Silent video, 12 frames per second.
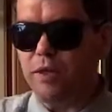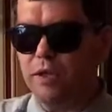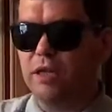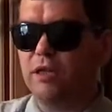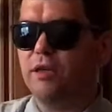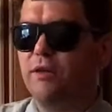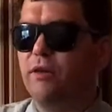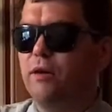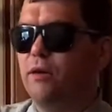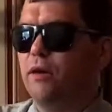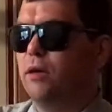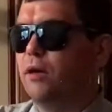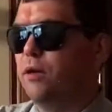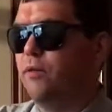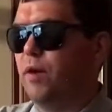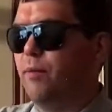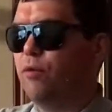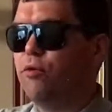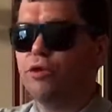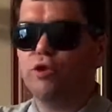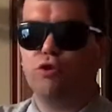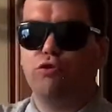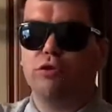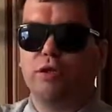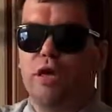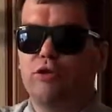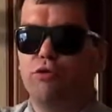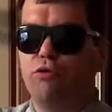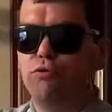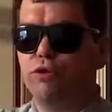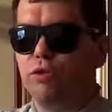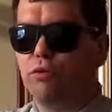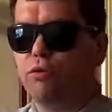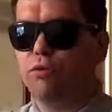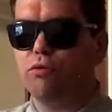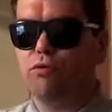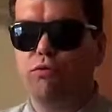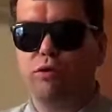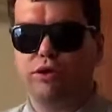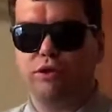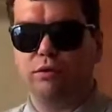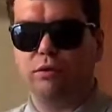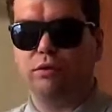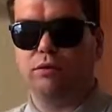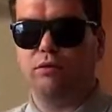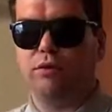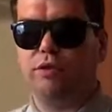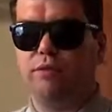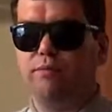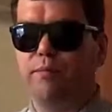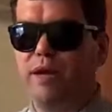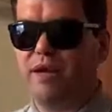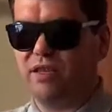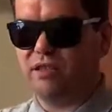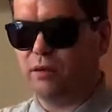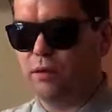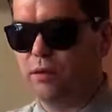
этот э, вопрос, что скажут люди, он очень, очень болезненный.